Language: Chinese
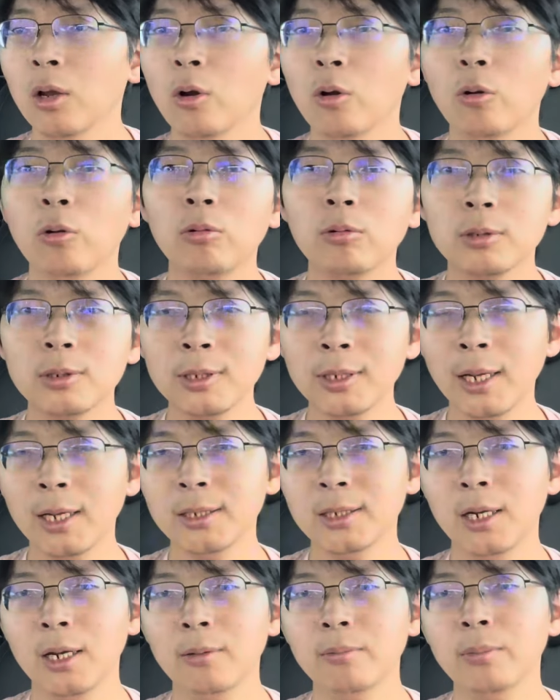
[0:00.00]
五十年
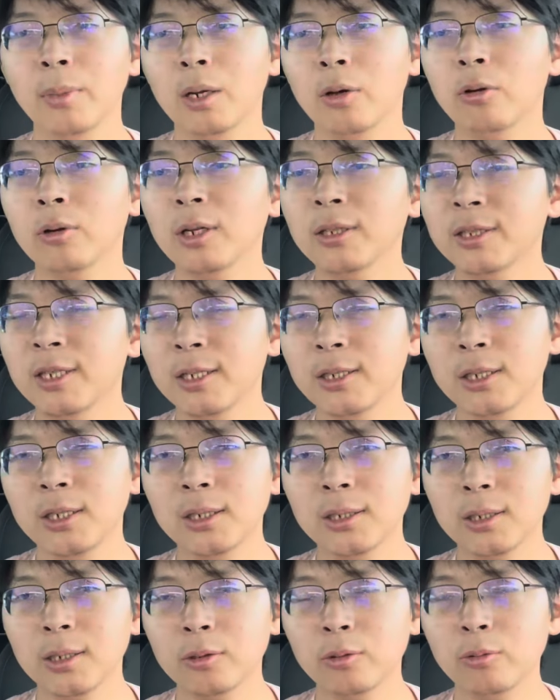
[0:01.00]
前，美国的经
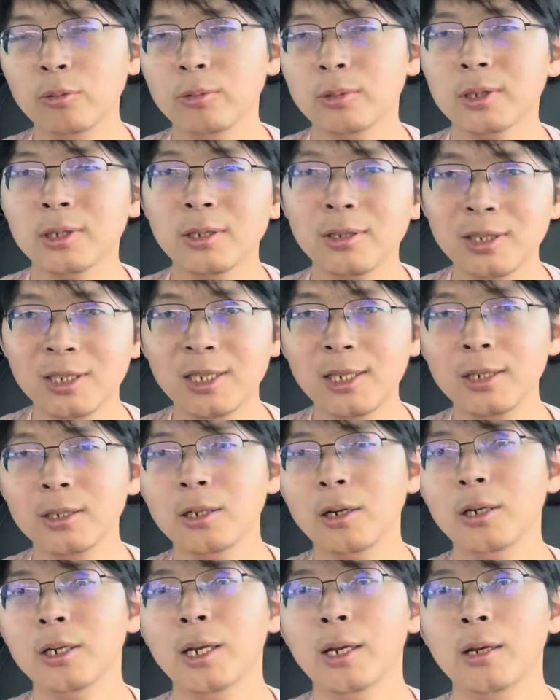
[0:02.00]
济支柱是汽
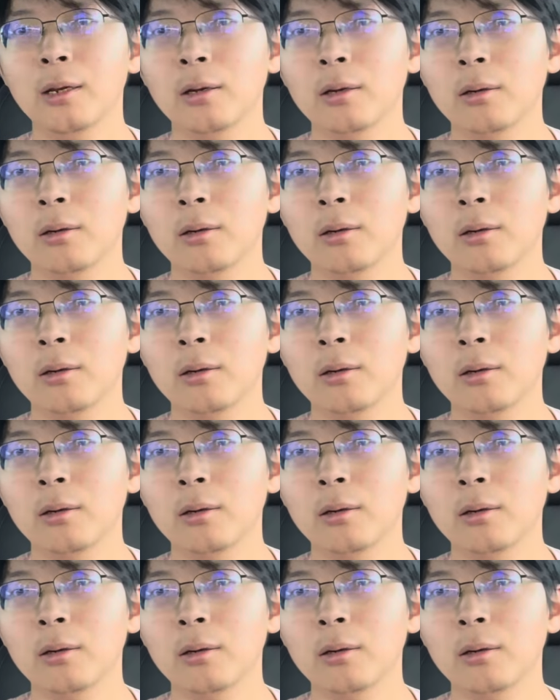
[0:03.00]
车业。